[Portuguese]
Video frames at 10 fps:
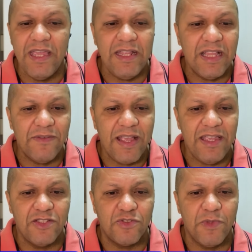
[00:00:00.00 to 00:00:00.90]
Então é
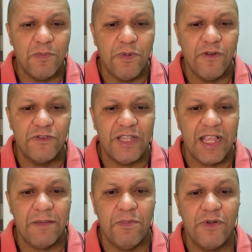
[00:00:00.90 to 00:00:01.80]
isso, meu povo.
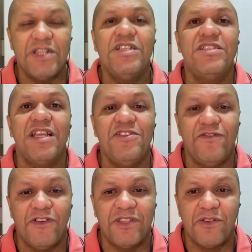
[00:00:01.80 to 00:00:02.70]
Daqui a pouco a gente está de
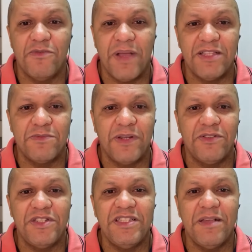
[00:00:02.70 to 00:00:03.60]
volta com mais uma
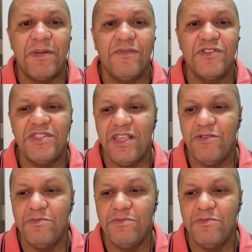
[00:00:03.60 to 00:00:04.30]
notícia para você.